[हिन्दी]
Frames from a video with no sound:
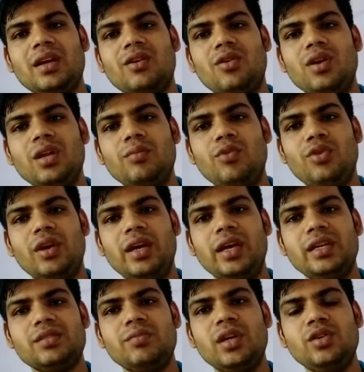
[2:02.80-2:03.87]
अकॉर्डिंग वो है
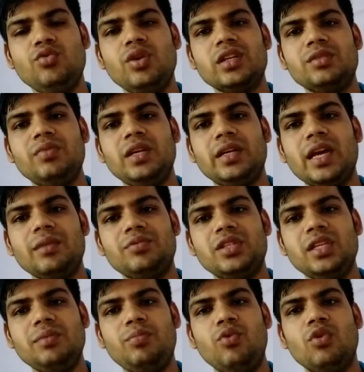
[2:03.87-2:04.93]
इसमें यूएसबी टाइप
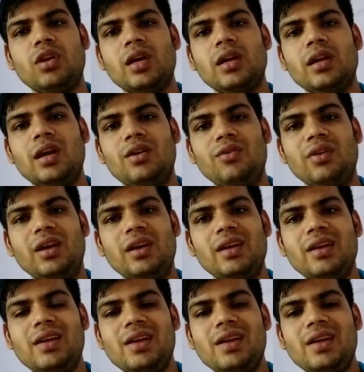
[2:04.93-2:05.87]
सी पोर्ट का ना होना